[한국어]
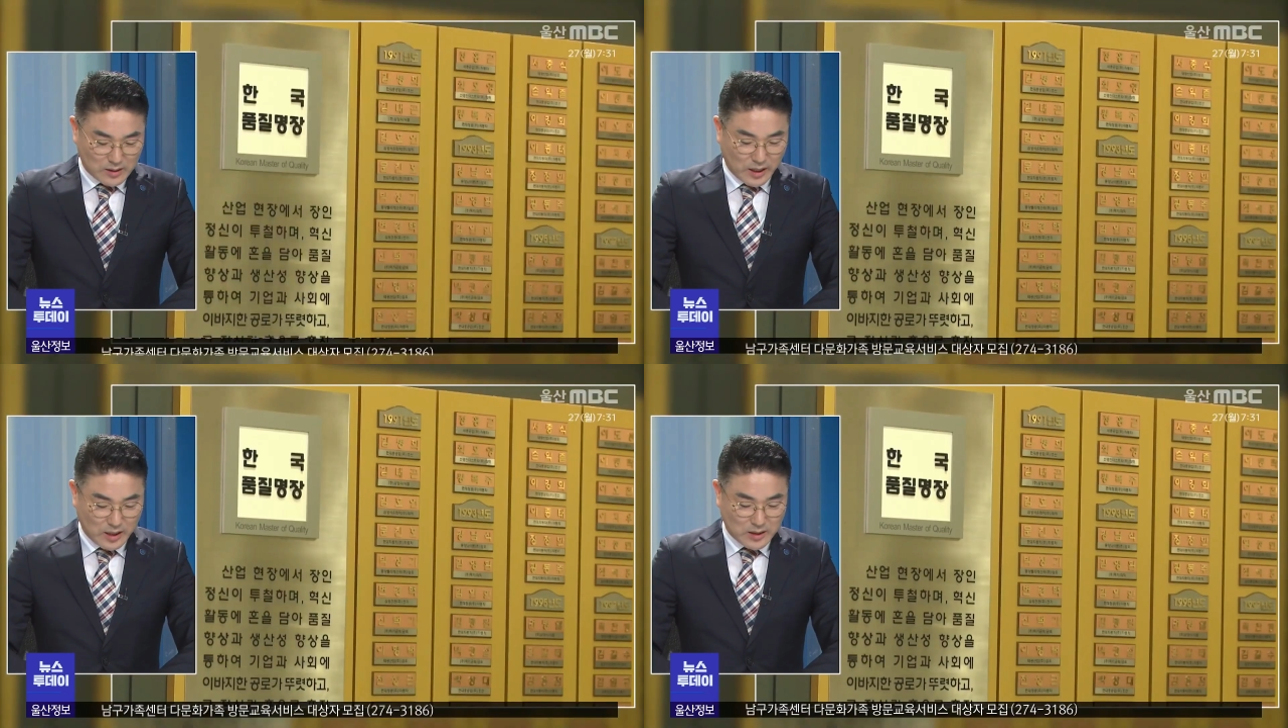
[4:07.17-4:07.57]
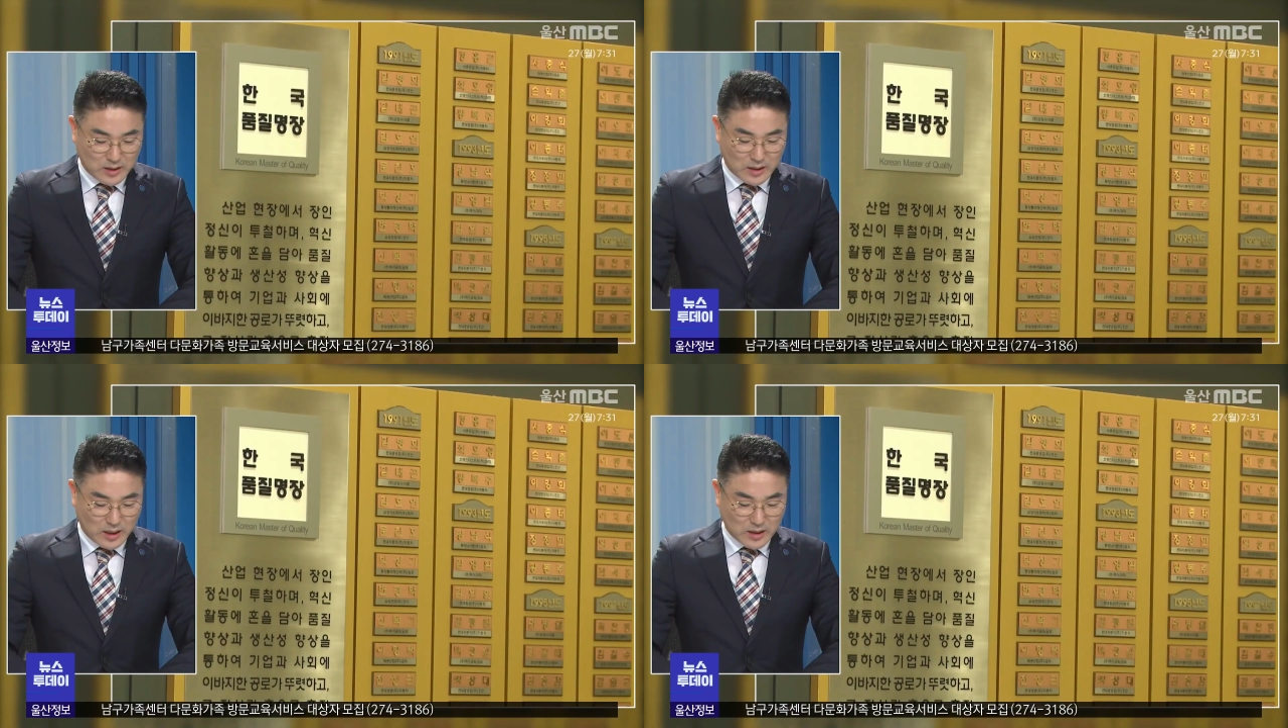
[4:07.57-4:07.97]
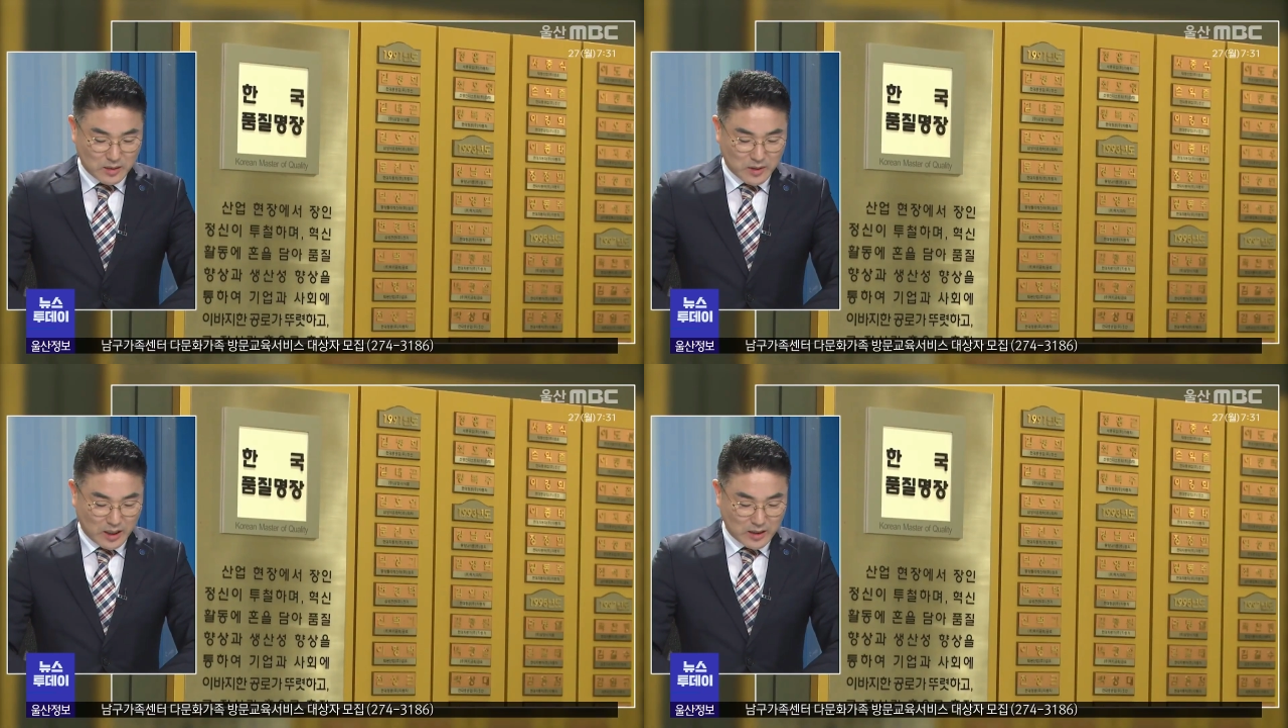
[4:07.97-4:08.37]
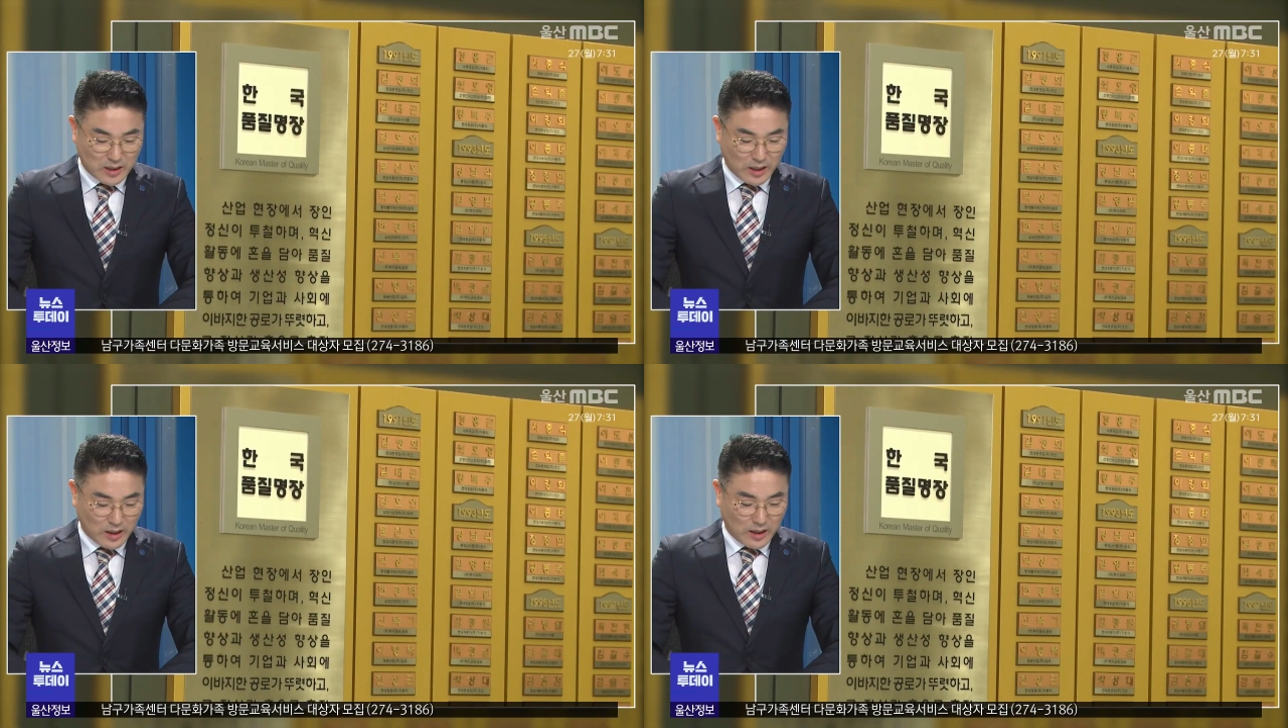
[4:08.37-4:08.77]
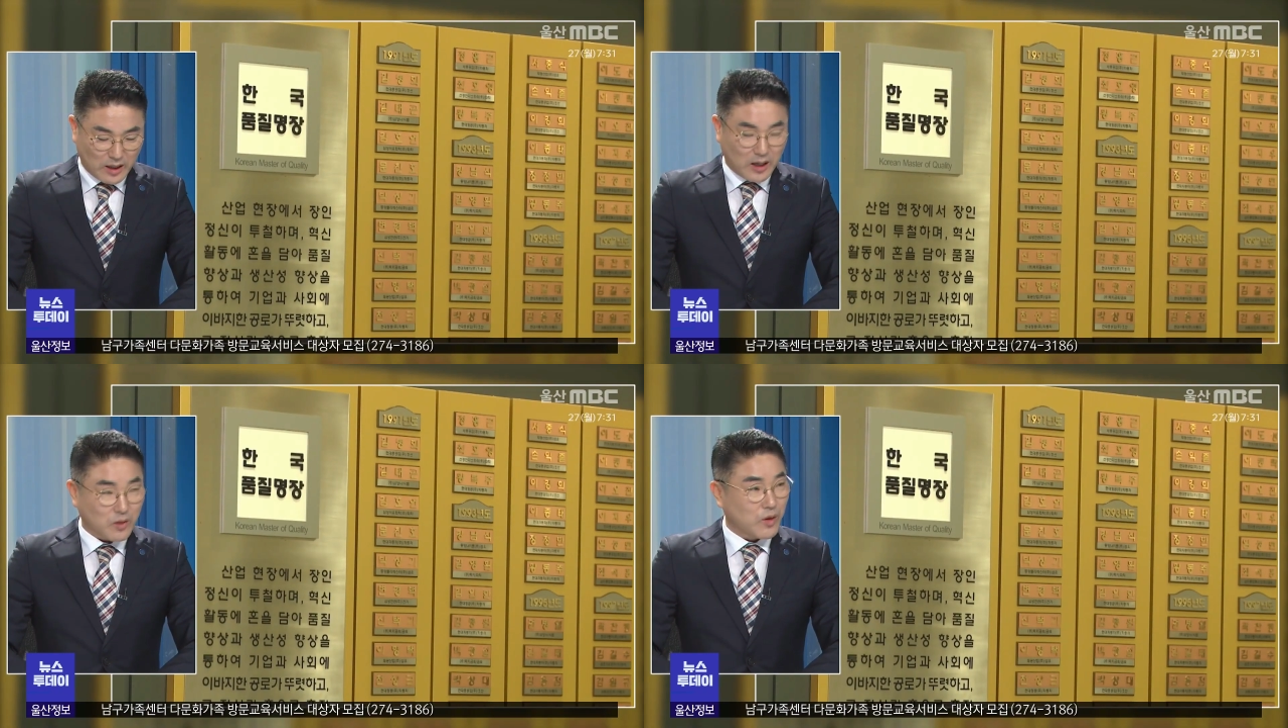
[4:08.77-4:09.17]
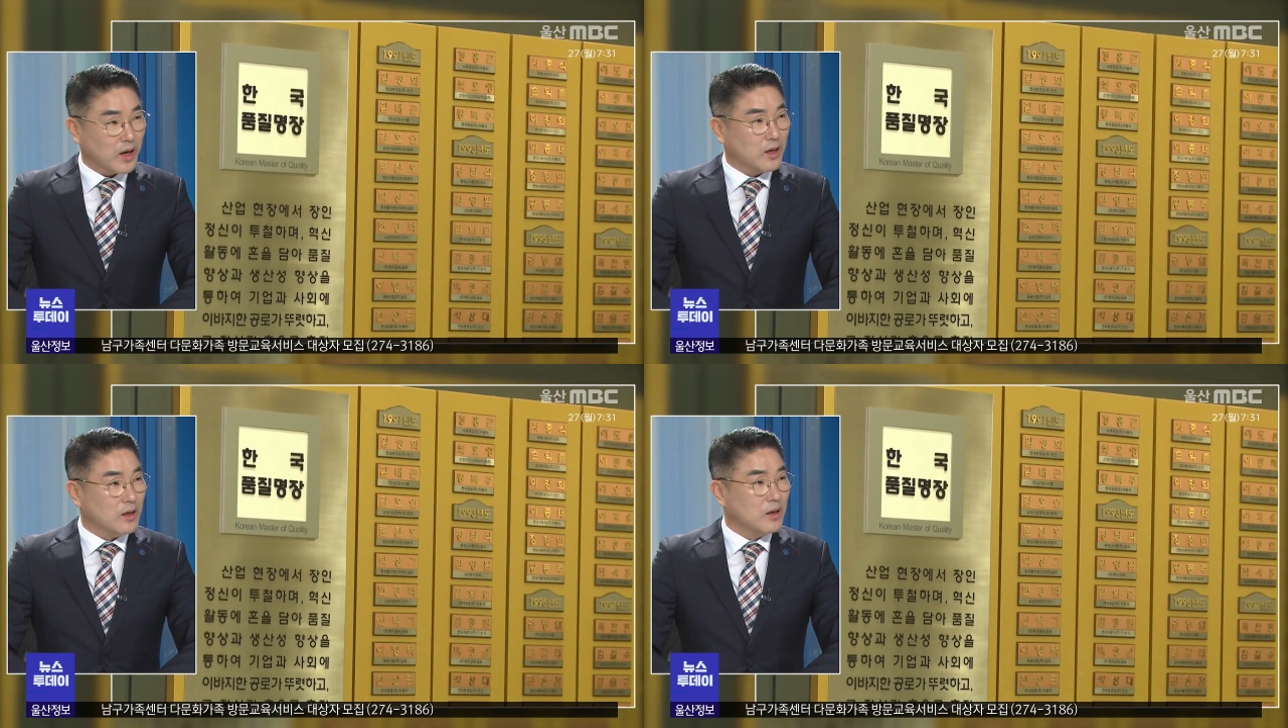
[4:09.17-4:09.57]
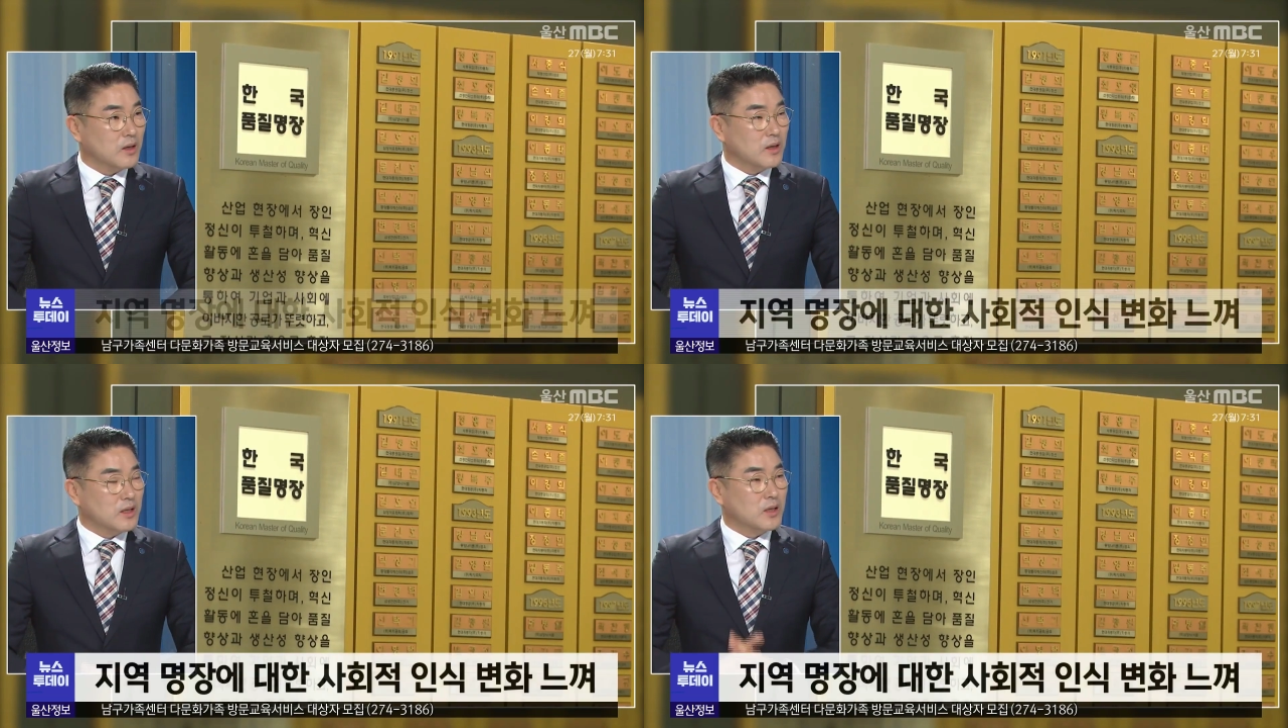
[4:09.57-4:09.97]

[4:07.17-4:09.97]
사회적 자긍심을 가지게 하기 위하여 네.